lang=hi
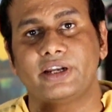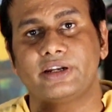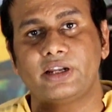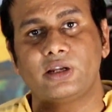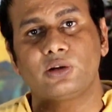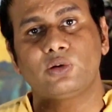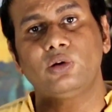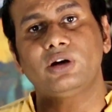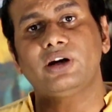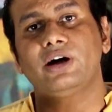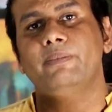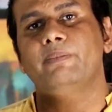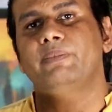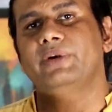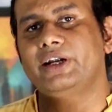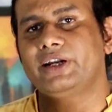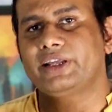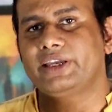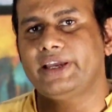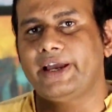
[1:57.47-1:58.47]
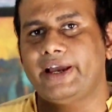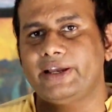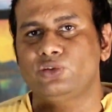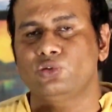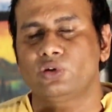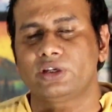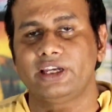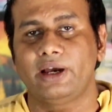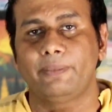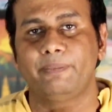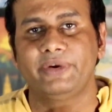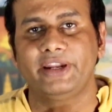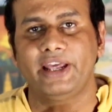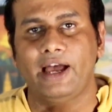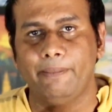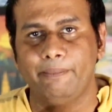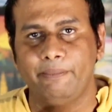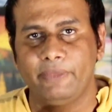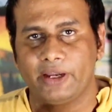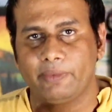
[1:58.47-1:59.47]
टनल को कंप्लीट किया है जो कि अपने
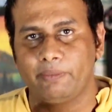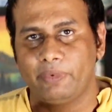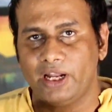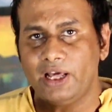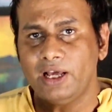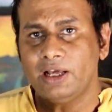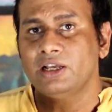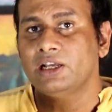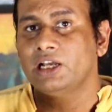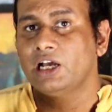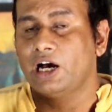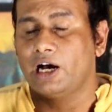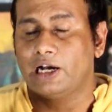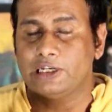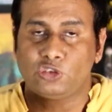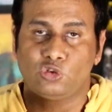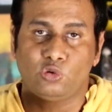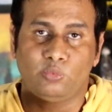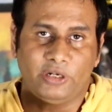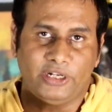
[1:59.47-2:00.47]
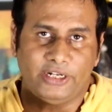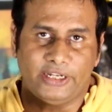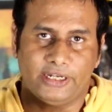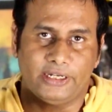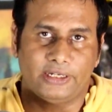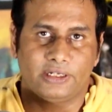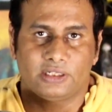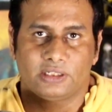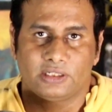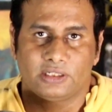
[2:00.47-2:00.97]
आप में एक बड़ा अचीवमेंट है